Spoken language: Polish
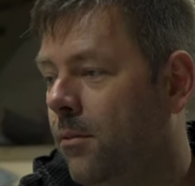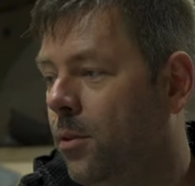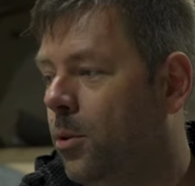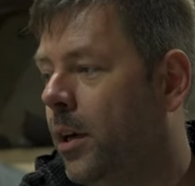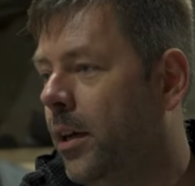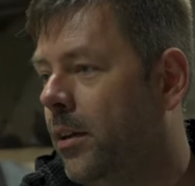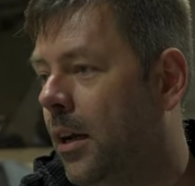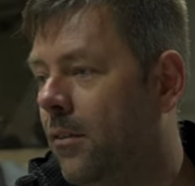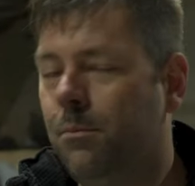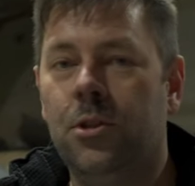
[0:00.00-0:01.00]
w UK,
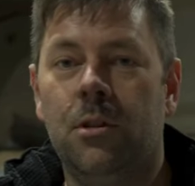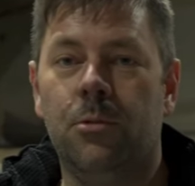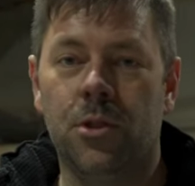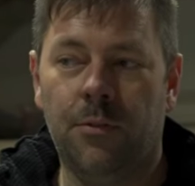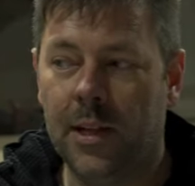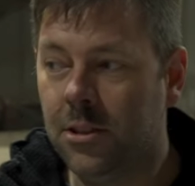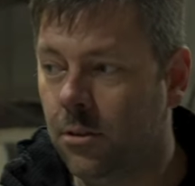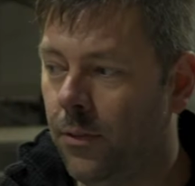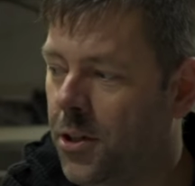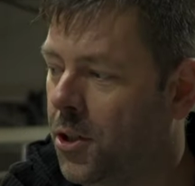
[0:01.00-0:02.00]
ale wpiszę może Fiat
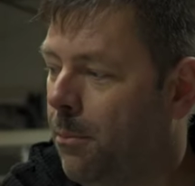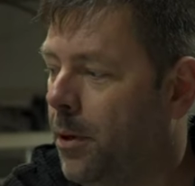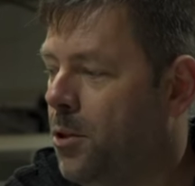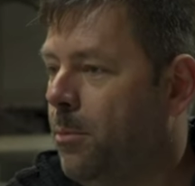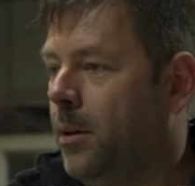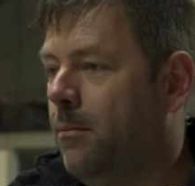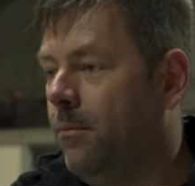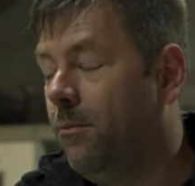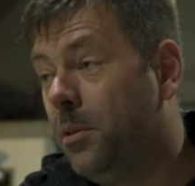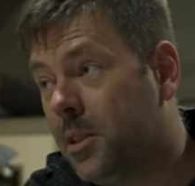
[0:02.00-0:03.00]
125P.
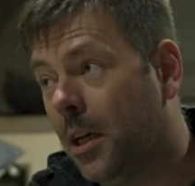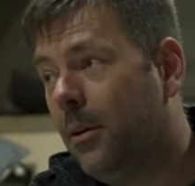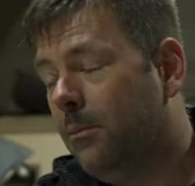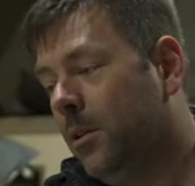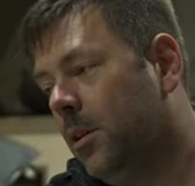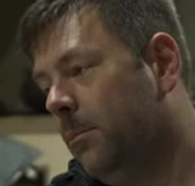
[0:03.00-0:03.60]
Wpisałem i